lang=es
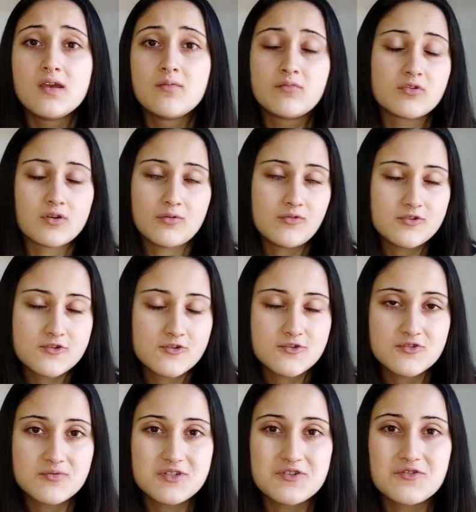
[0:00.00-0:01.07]
bueno, que bolsos no
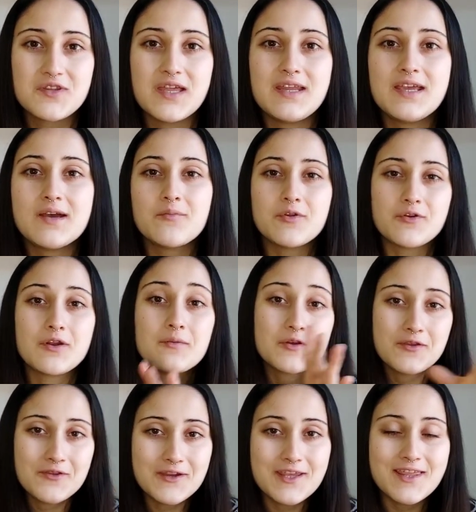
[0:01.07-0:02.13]
es bisutería, pero la
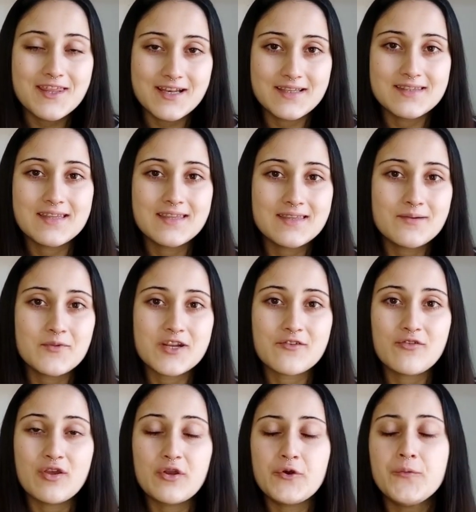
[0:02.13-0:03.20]
mayoría de la tienda me
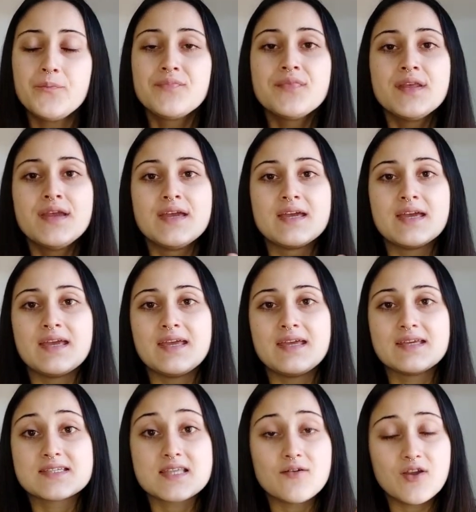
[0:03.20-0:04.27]
refiero,
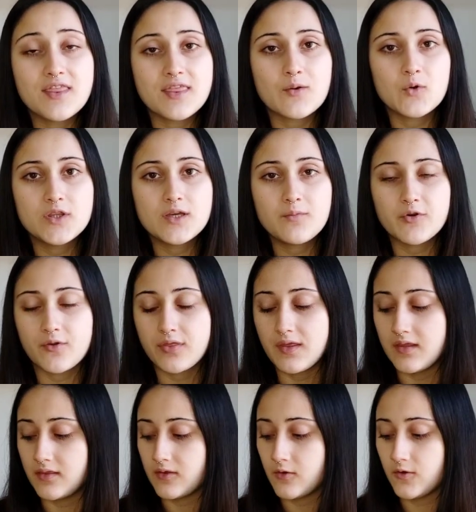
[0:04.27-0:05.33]
eh, estaba al
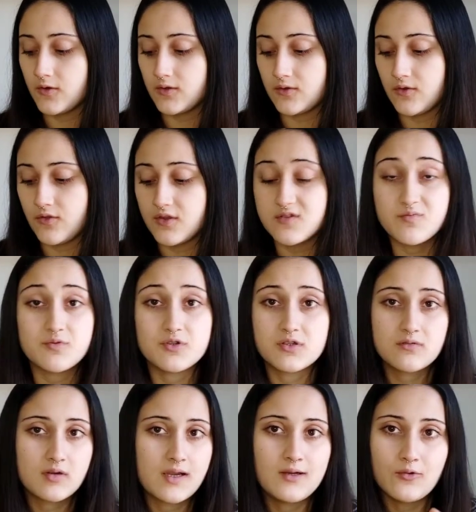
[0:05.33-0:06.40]
50%. Entonces, pues
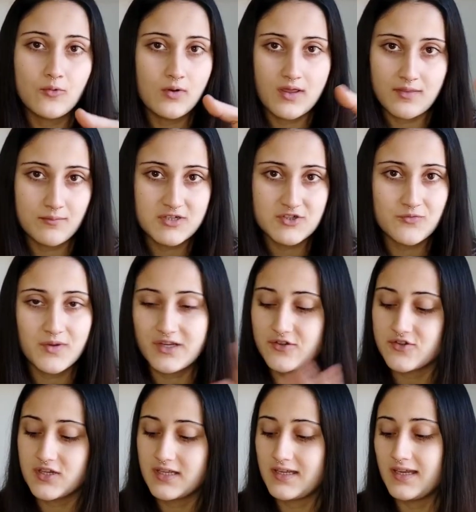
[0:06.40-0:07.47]
calculad más o
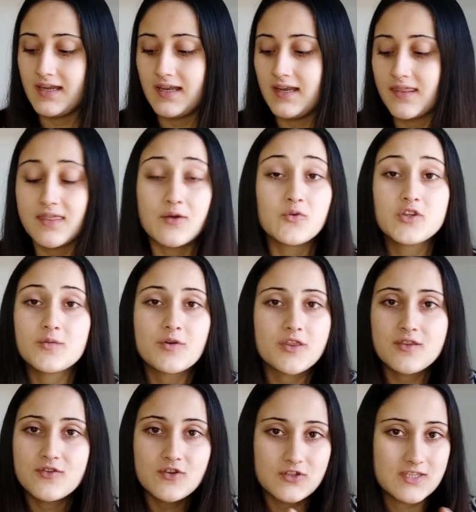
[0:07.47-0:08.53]
menos. El
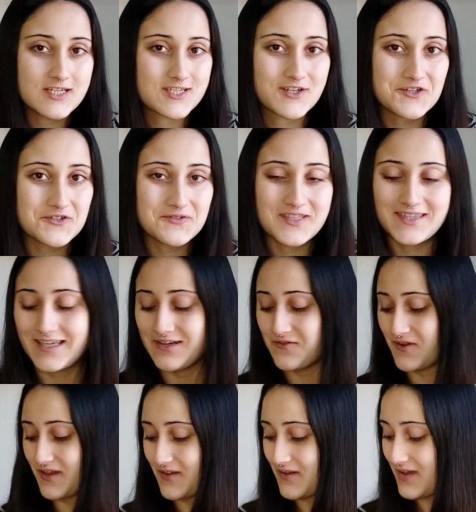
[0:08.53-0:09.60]
50% de
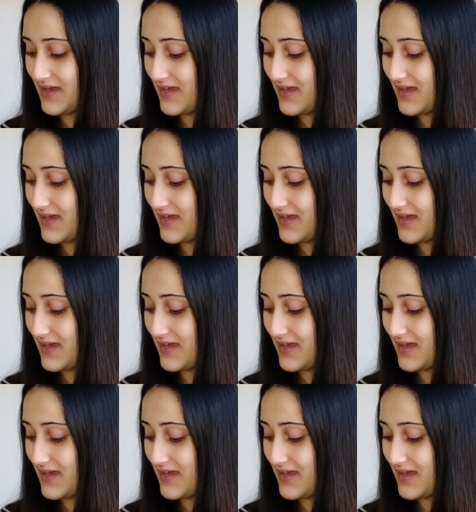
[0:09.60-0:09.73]
3,99.